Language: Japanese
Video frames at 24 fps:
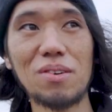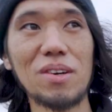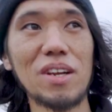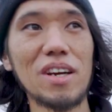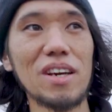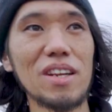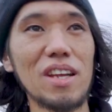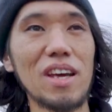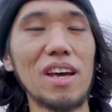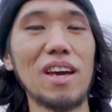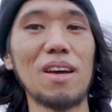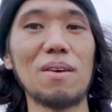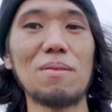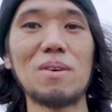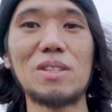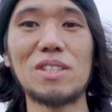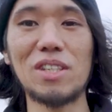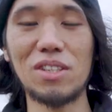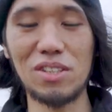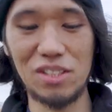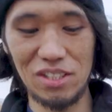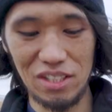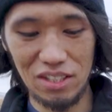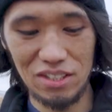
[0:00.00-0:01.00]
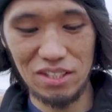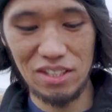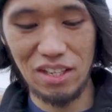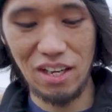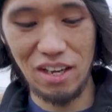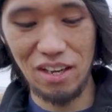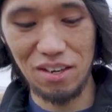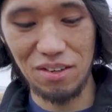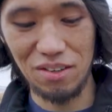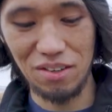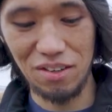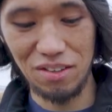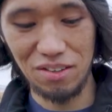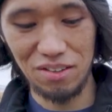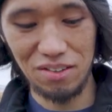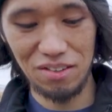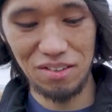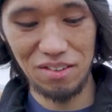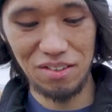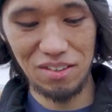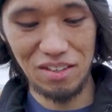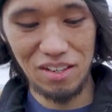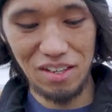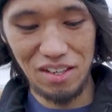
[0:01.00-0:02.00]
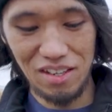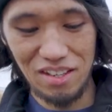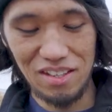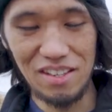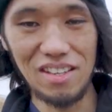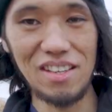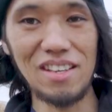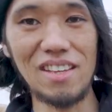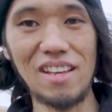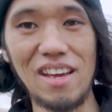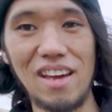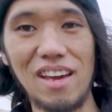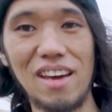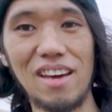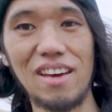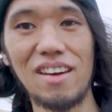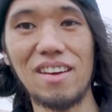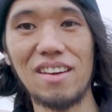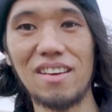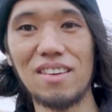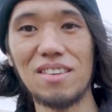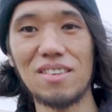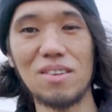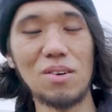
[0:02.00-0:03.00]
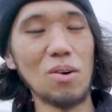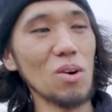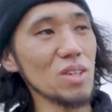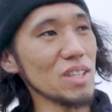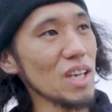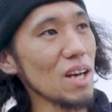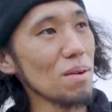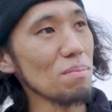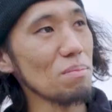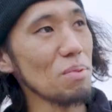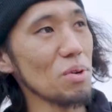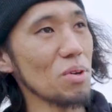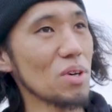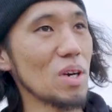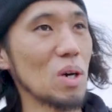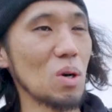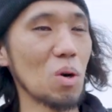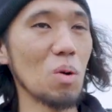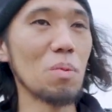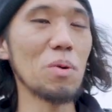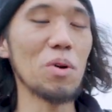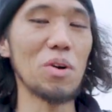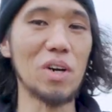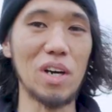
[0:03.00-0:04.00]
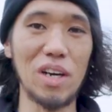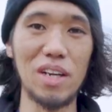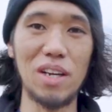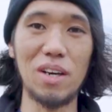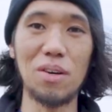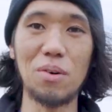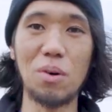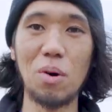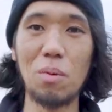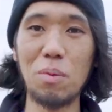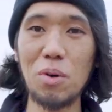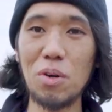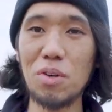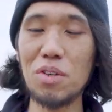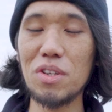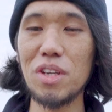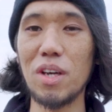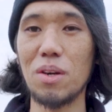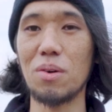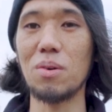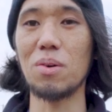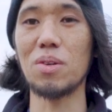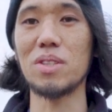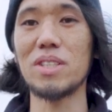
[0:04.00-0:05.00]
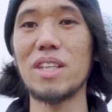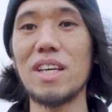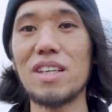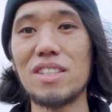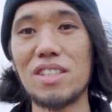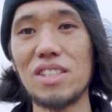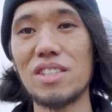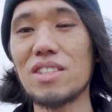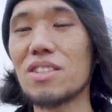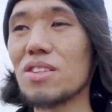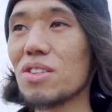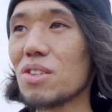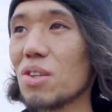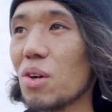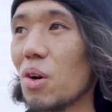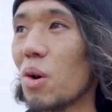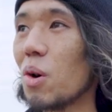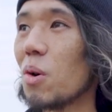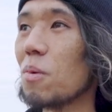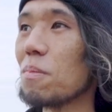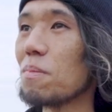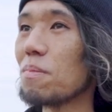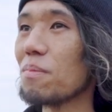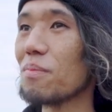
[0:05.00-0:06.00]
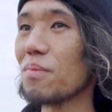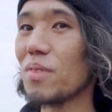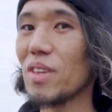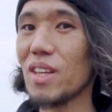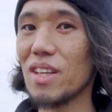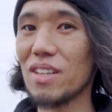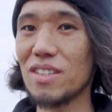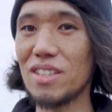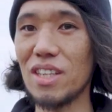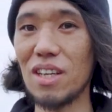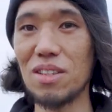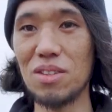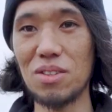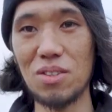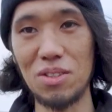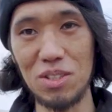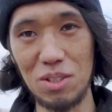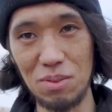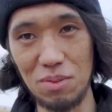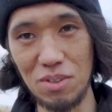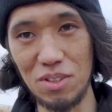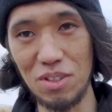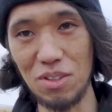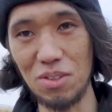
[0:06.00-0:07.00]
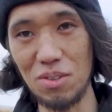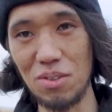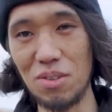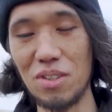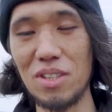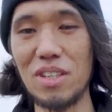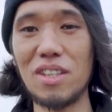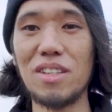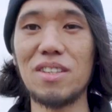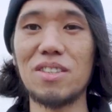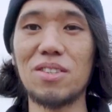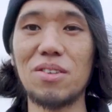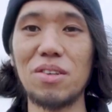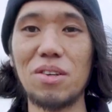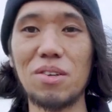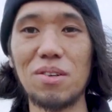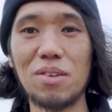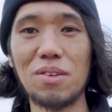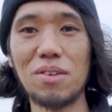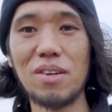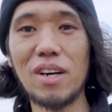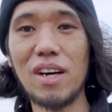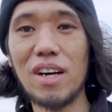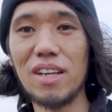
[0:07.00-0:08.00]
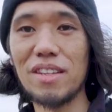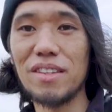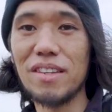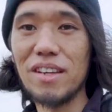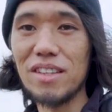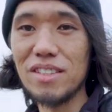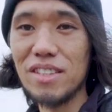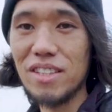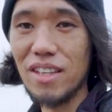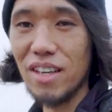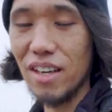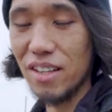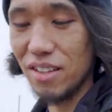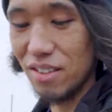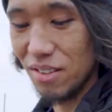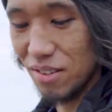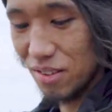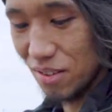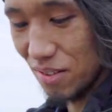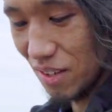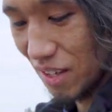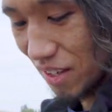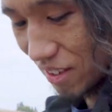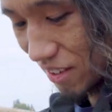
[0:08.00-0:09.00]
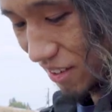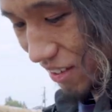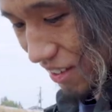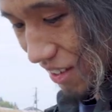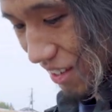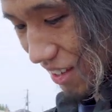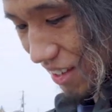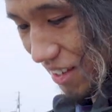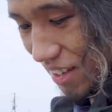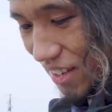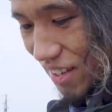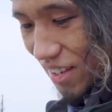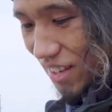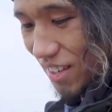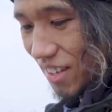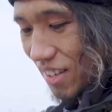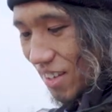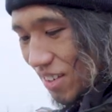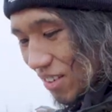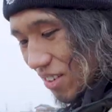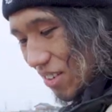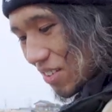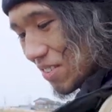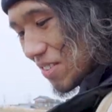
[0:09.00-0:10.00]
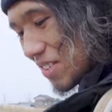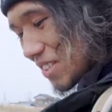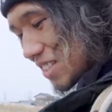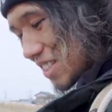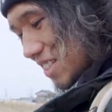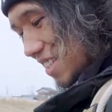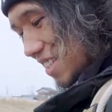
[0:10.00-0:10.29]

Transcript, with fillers: これがねめちゃくちゃ使えるいいね3秒か5秒かな5秒ぐらいこう静止するとちゃんと自分のとこにそれを判断して帰ってくるわ面